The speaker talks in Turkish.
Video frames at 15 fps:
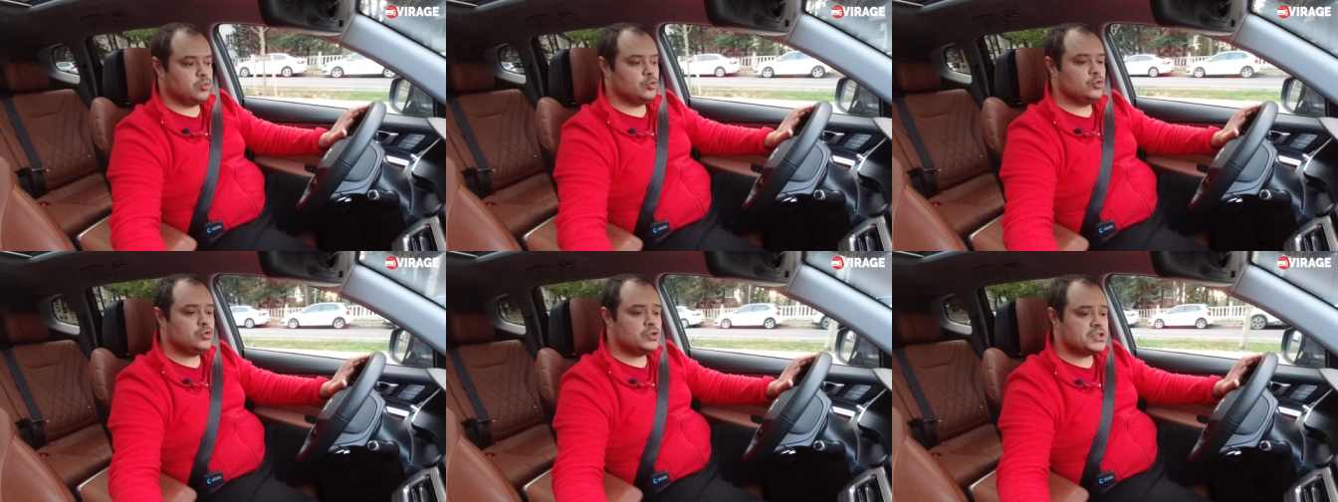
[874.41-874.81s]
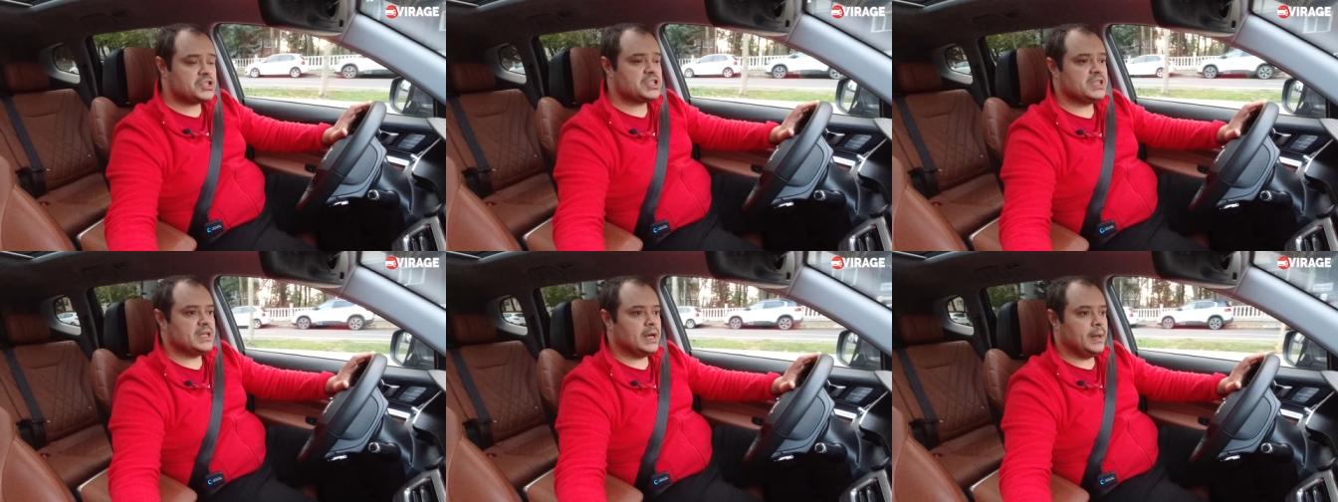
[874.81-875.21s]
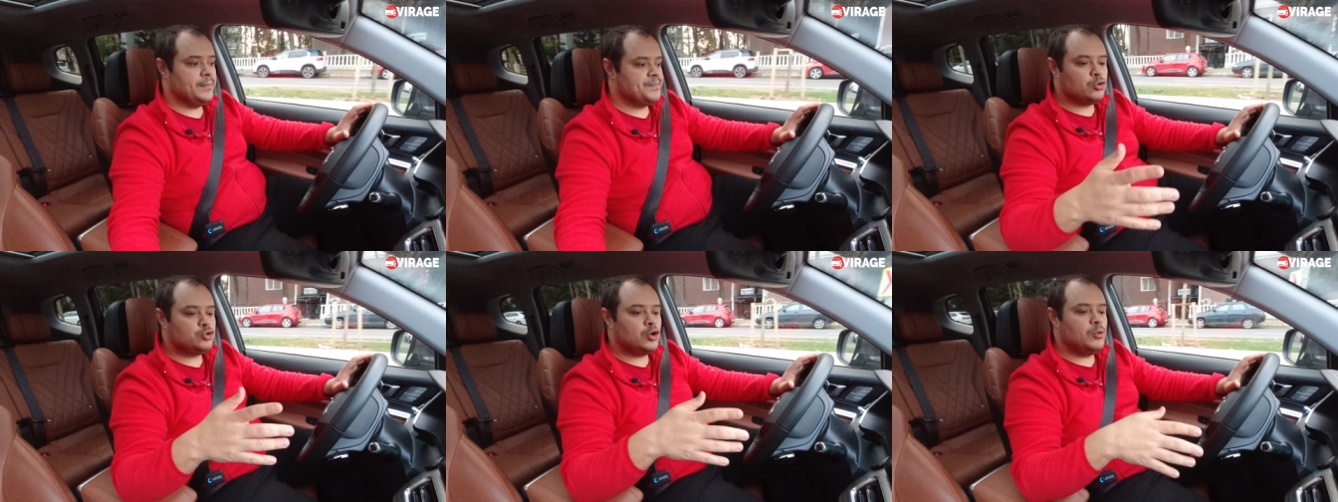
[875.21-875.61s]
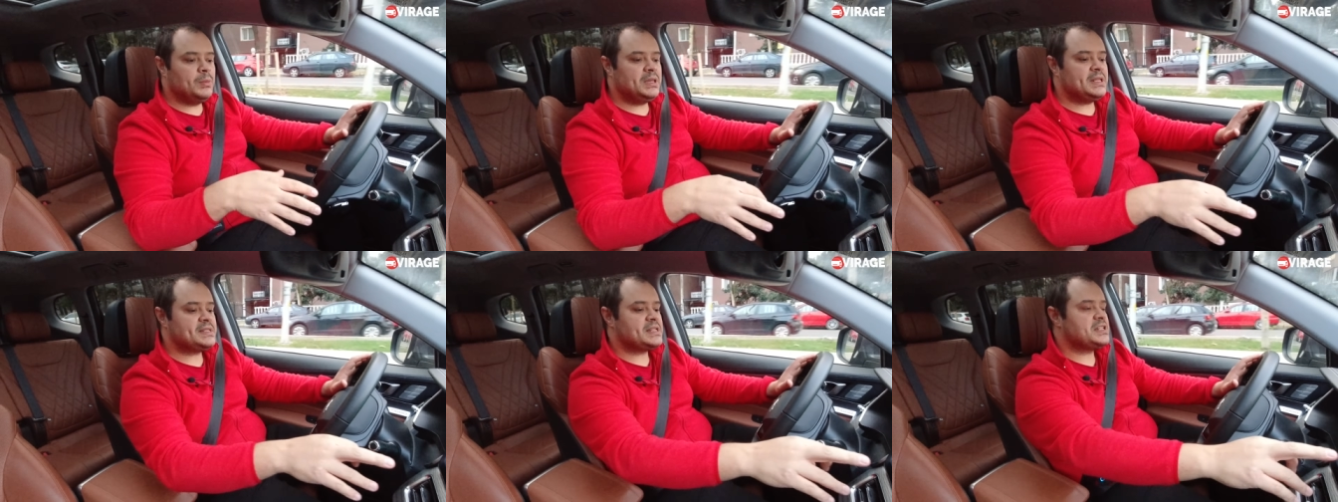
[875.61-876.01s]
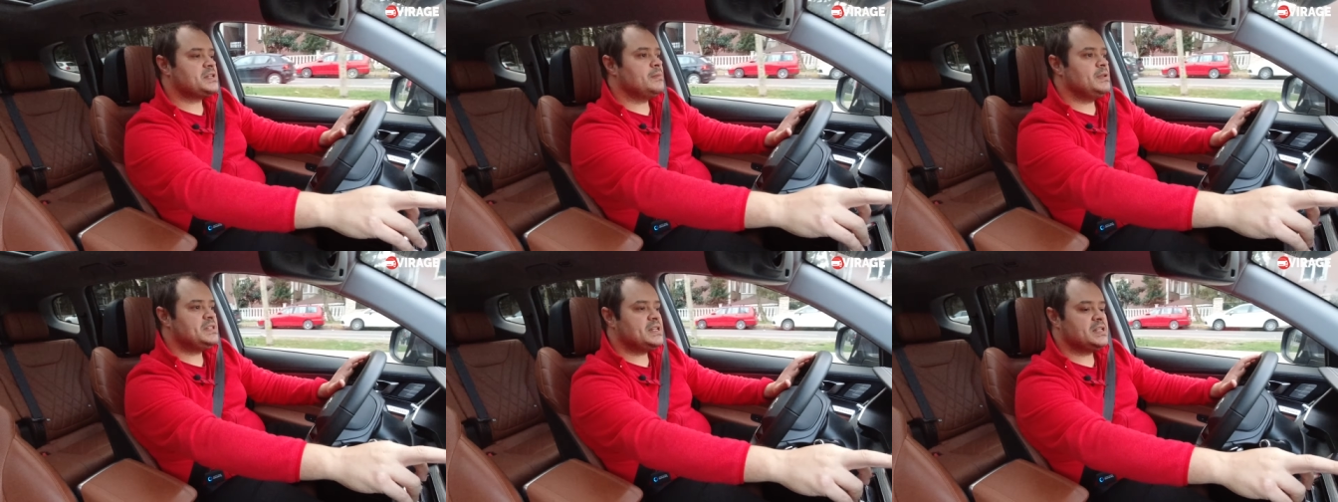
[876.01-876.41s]
Bunun dışında otomobilde
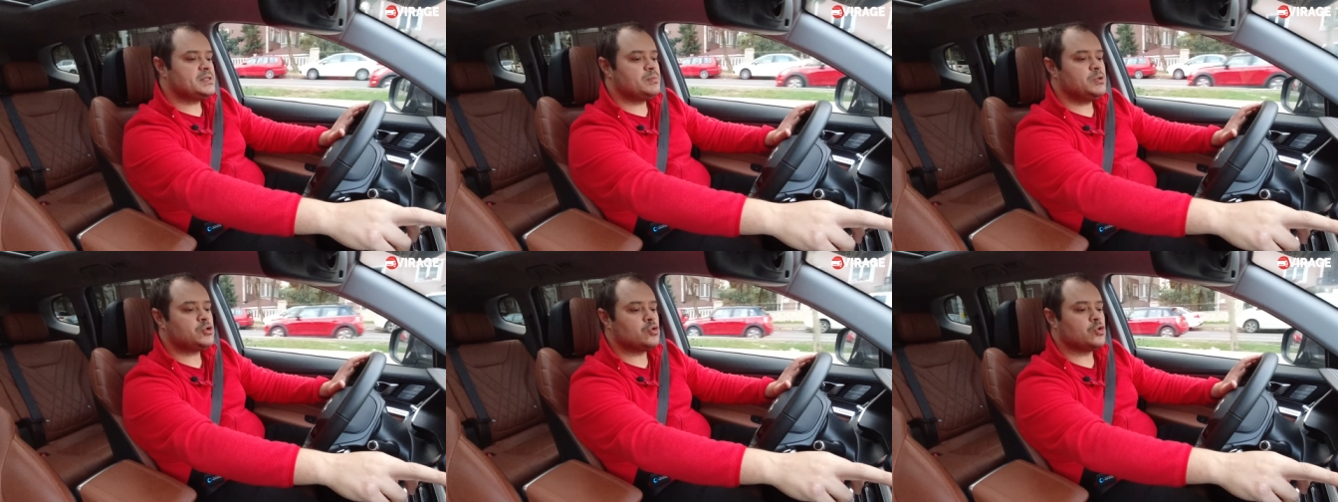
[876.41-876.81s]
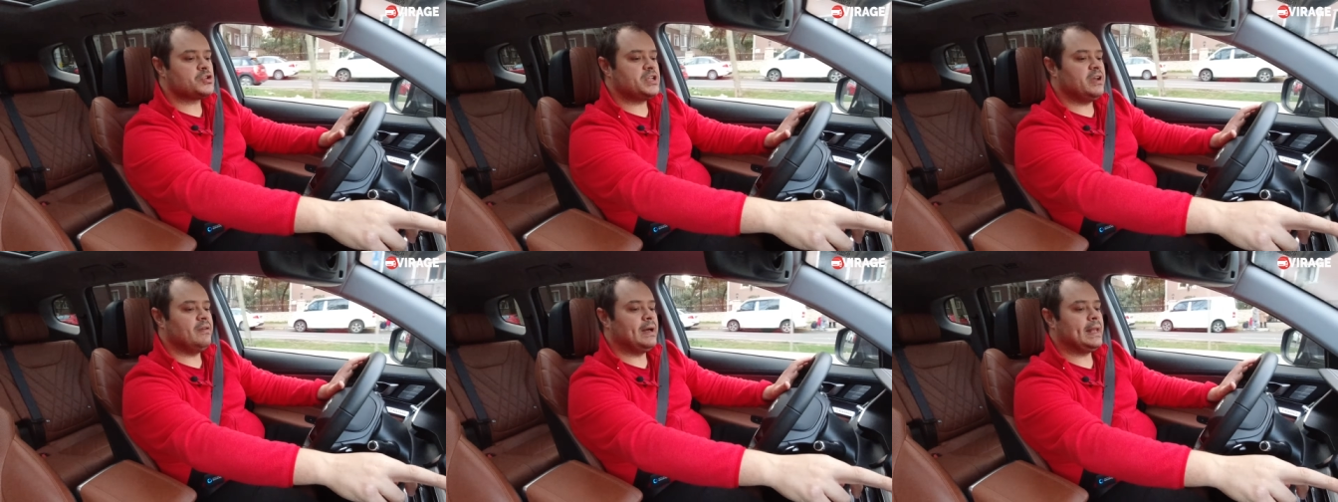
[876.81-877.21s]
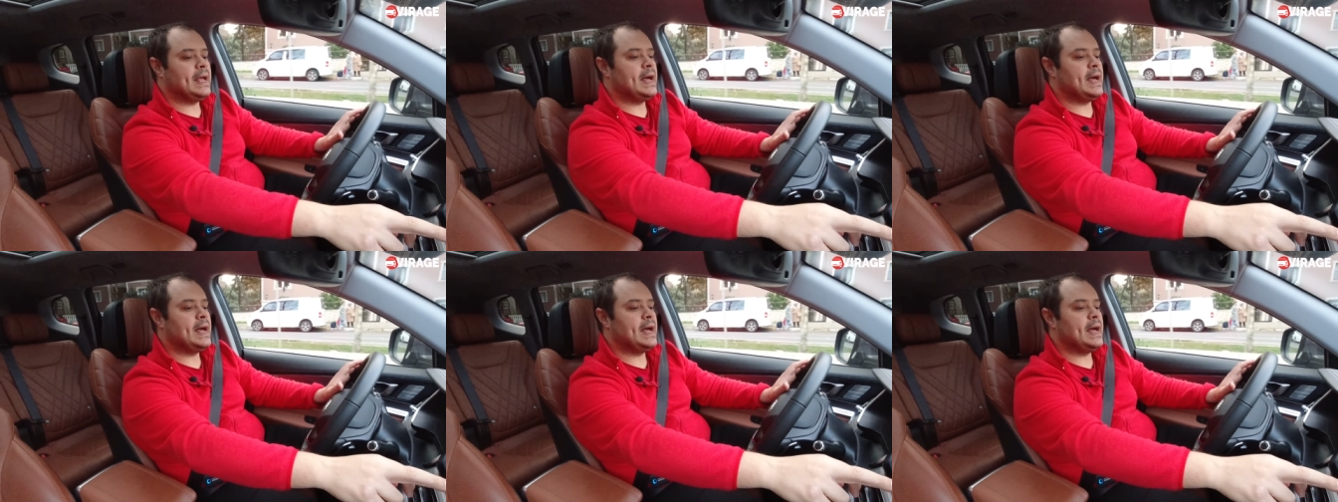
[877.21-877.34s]
seçebileceğiniz birçok şey var.